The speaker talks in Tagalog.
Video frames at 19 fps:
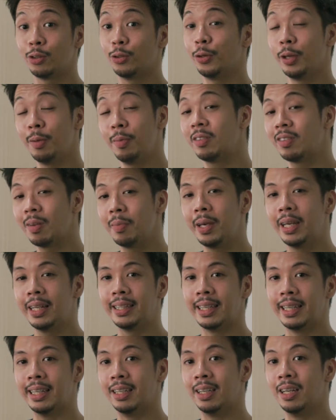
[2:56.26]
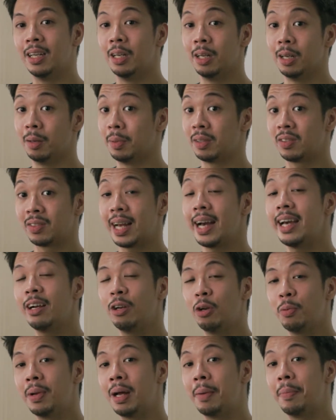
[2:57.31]
So ibig sabihin yan, mas kayang
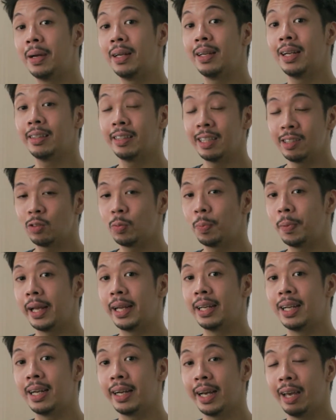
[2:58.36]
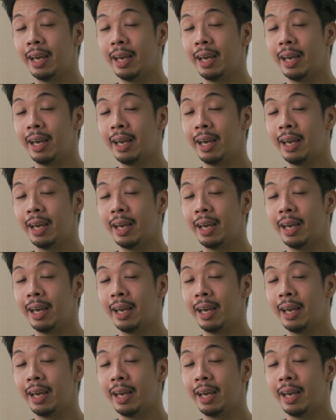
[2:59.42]
lumaban ng display ng